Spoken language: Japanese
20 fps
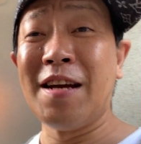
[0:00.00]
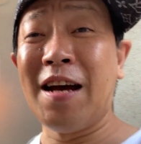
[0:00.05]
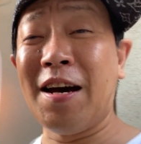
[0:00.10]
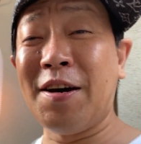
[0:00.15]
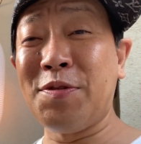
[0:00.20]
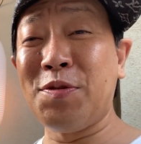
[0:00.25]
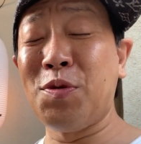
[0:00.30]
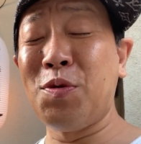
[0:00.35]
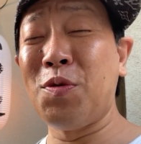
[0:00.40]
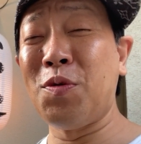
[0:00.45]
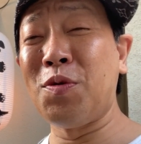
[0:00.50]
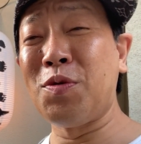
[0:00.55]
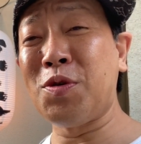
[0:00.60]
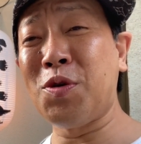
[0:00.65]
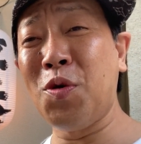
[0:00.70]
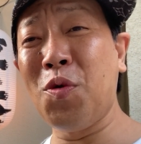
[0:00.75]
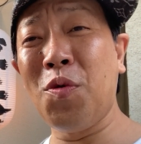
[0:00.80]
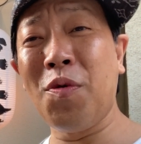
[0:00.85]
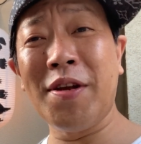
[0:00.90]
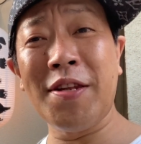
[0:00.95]
あ
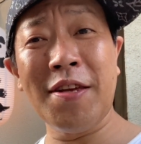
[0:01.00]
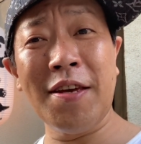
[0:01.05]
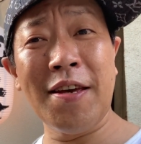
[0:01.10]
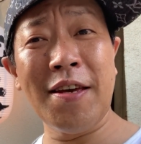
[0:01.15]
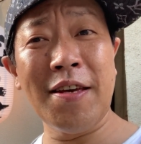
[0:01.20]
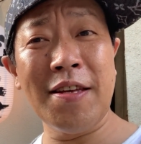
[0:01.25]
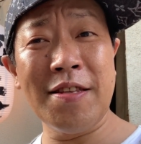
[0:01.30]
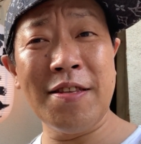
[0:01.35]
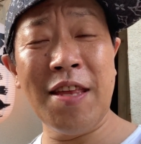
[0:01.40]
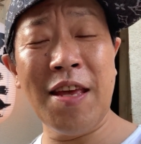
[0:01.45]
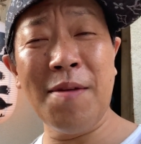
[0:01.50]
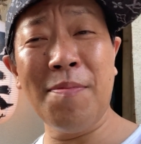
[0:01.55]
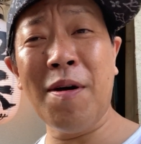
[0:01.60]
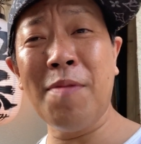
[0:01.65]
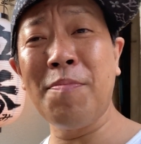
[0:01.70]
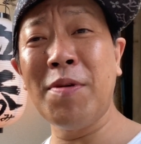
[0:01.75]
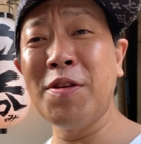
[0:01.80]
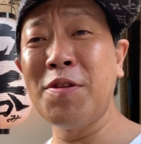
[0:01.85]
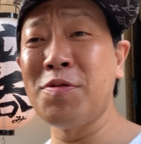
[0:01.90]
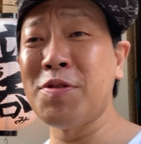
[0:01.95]
のー、今日はね定
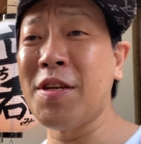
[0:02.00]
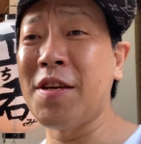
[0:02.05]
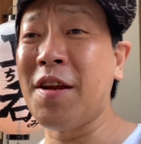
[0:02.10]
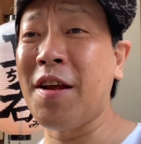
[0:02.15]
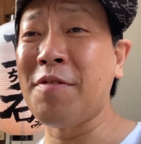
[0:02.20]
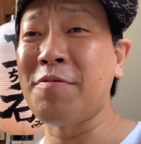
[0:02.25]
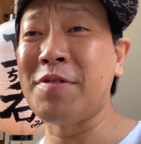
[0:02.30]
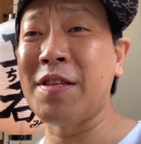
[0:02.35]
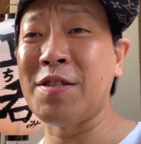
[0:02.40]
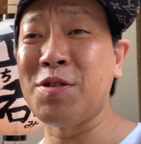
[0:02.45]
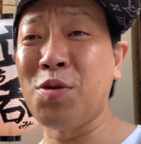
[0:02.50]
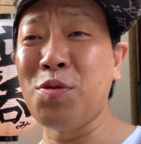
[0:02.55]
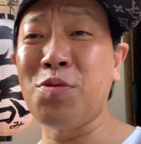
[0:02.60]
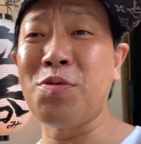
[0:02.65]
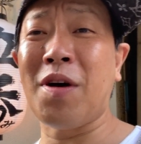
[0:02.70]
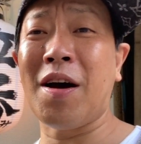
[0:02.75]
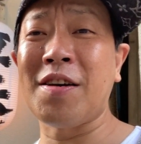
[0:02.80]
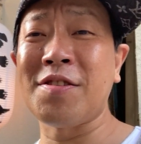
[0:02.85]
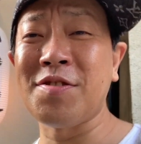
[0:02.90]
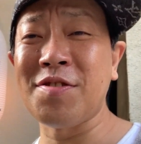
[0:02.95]
番メニューじゃなくてちょっ
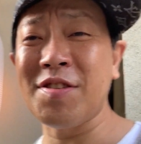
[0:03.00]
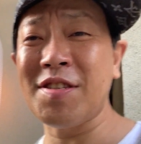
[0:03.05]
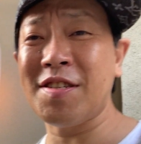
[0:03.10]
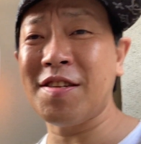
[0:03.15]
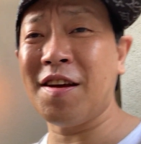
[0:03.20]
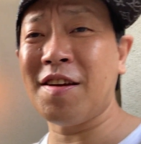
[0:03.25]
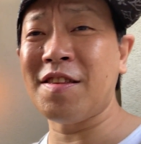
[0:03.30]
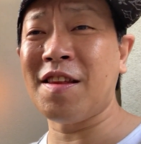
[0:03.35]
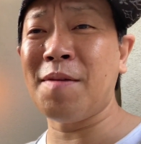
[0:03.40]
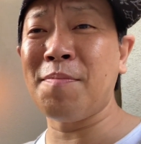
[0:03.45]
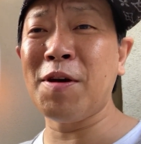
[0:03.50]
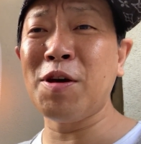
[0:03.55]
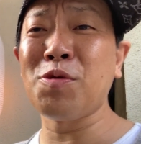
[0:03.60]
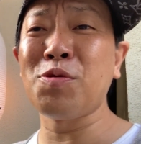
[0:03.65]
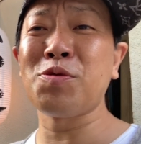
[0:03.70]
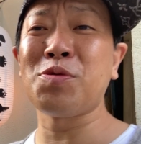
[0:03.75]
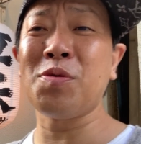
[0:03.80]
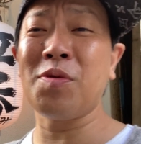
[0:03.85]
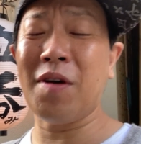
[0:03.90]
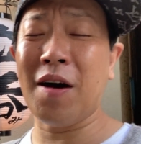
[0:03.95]
と外したなめ
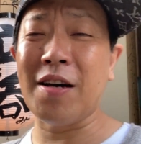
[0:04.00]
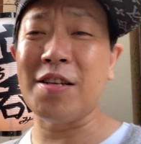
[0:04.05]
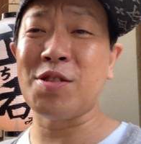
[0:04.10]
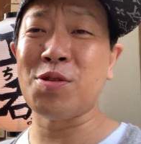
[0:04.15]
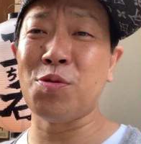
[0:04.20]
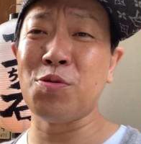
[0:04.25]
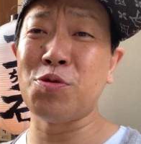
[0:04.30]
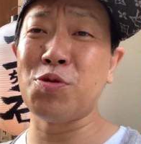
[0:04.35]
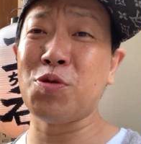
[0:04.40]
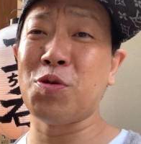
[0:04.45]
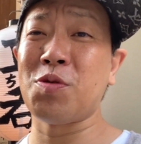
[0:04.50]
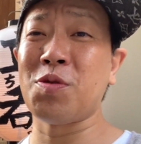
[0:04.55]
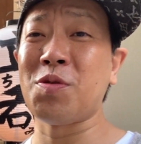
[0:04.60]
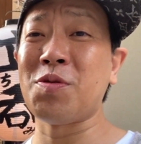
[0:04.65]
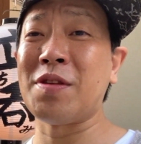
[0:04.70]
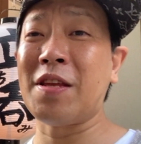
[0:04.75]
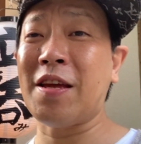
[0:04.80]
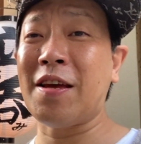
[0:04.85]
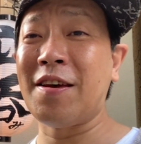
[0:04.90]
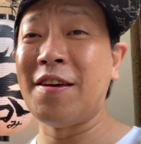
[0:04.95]
ろうとか焼酎を
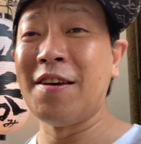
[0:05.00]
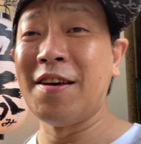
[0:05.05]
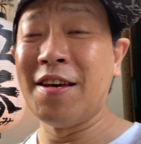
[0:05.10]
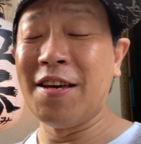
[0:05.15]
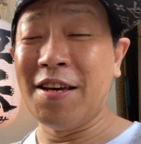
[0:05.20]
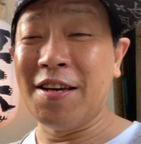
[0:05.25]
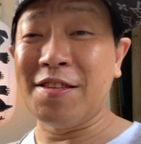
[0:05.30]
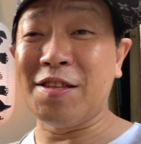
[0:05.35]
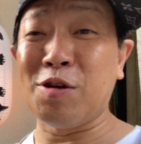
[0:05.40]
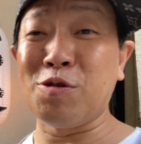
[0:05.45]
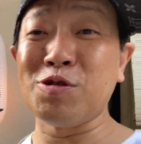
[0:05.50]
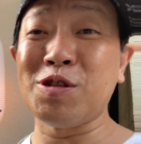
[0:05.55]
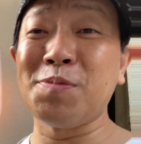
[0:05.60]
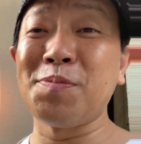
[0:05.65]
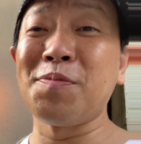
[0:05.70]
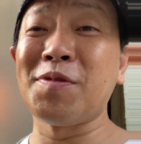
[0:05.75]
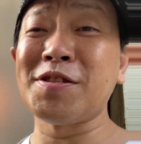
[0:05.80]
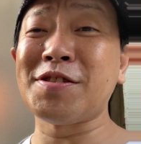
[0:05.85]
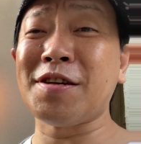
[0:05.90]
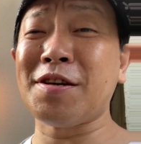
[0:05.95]
飲んで楽
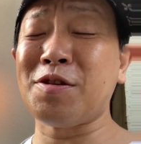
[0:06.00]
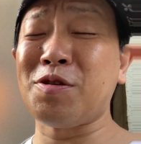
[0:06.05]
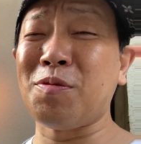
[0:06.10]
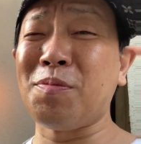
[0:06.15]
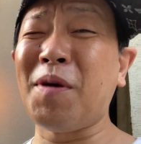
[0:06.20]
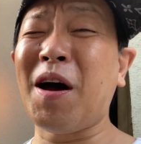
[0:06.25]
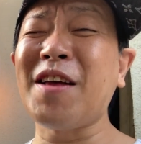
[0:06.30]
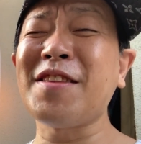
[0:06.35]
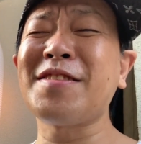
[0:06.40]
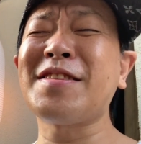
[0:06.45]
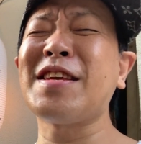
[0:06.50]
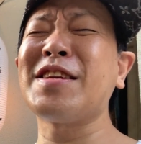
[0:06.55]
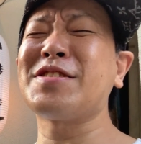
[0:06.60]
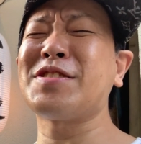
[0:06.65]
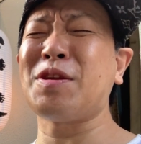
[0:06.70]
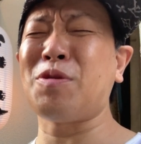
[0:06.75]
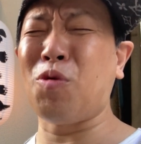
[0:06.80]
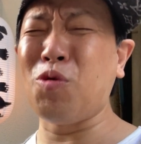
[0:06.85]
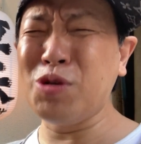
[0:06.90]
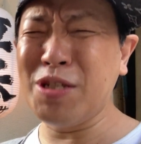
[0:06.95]
しみましたけども安定
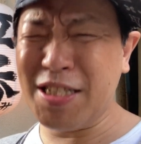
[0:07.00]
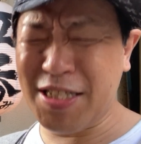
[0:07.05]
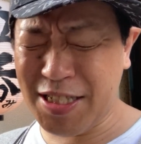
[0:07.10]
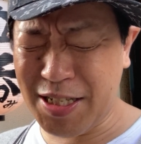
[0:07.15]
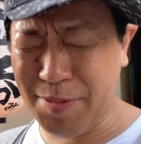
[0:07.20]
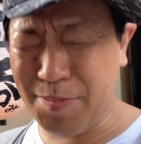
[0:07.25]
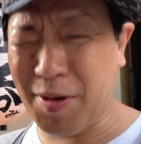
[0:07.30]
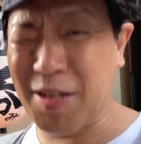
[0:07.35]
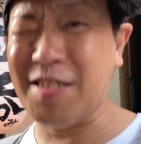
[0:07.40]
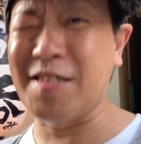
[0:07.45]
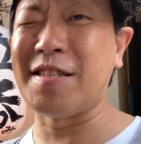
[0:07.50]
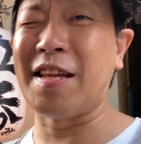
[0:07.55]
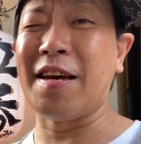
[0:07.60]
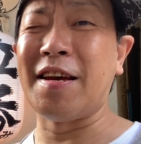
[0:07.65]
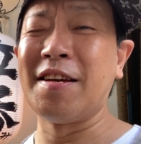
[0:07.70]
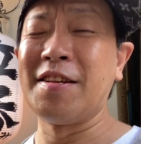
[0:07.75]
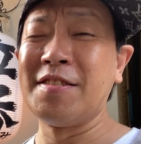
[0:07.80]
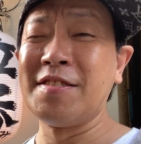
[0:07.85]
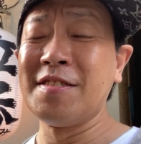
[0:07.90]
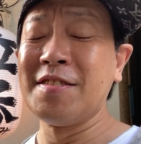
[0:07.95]
して美味しいマジ
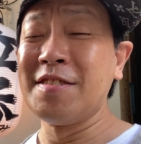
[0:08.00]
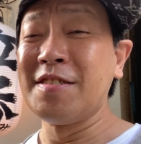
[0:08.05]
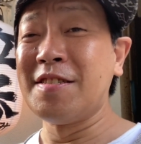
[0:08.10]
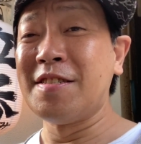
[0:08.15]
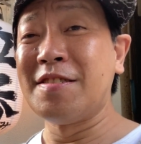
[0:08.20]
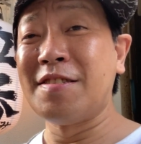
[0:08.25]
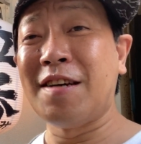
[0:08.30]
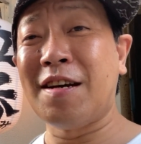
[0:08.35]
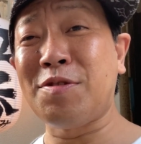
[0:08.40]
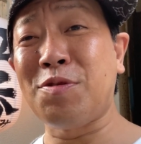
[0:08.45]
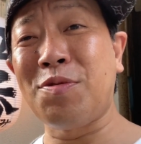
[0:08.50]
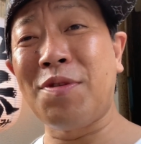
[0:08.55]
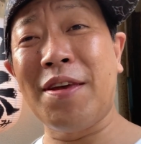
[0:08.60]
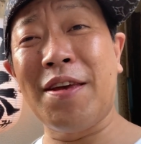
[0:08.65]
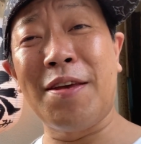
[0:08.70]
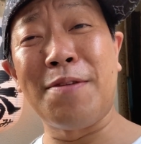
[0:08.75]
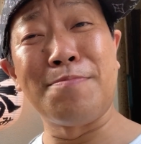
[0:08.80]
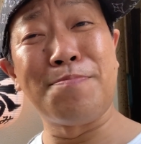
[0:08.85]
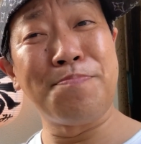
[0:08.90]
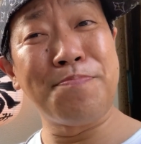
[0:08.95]
であと
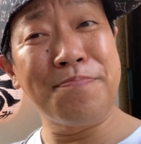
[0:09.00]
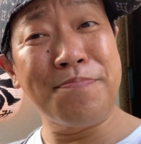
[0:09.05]
ね